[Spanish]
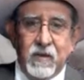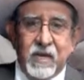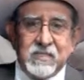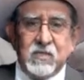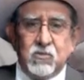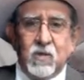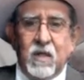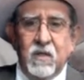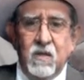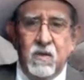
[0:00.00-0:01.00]
Esta
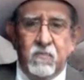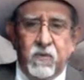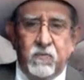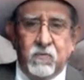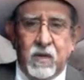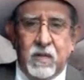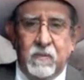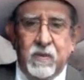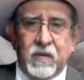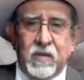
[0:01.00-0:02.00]
ciudad fue fundada
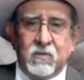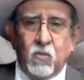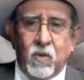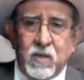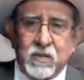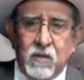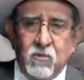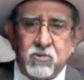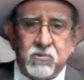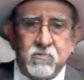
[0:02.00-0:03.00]
en
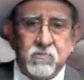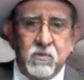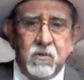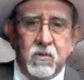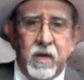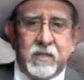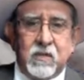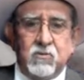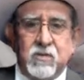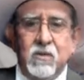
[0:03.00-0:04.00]
1542. Entre
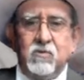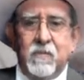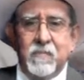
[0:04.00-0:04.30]
los años de